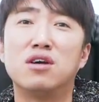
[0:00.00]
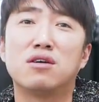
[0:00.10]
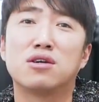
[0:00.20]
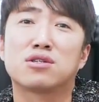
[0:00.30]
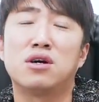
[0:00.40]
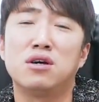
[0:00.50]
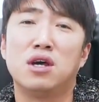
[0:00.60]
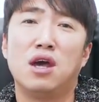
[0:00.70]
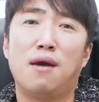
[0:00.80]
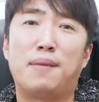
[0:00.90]
그래서
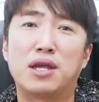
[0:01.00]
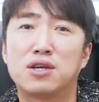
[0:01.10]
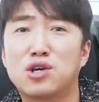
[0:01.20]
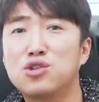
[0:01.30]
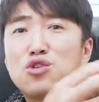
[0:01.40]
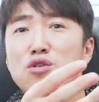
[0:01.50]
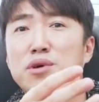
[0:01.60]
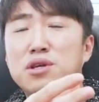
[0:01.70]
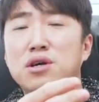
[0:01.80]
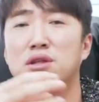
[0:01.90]
만약에
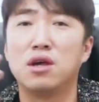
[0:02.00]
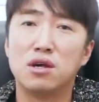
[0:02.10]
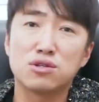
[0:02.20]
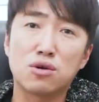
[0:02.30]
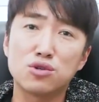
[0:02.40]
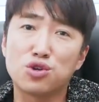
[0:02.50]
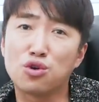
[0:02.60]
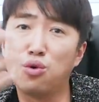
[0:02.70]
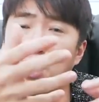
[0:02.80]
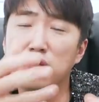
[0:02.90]
쳐들어오면은 서로
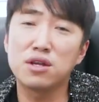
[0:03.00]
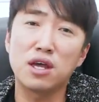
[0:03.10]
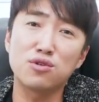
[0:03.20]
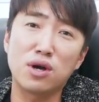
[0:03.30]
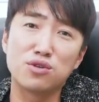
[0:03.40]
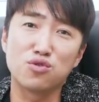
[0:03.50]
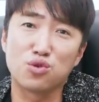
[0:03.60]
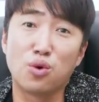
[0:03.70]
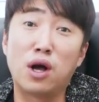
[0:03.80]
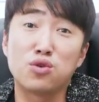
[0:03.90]
서로 호환을 해줘가지고
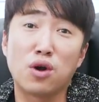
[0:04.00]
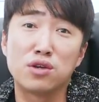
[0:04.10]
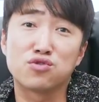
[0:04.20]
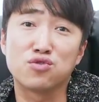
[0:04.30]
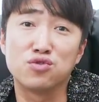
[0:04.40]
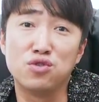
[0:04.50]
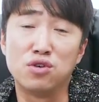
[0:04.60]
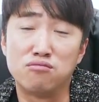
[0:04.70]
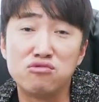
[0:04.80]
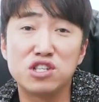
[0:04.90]

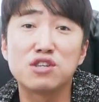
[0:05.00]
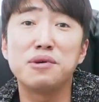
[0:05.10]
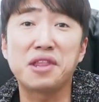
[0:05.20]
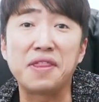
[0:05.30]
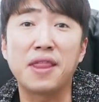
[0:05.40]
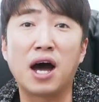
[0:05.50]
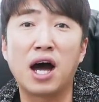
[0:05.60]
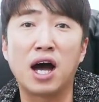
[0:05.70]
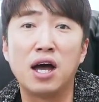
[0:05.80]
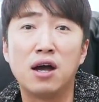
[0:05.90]
도와줘가지고 물리치면
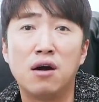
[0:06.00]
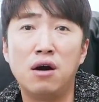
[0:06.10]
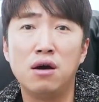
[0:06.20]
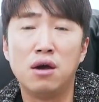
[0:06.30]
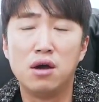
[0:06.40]
된다. 어?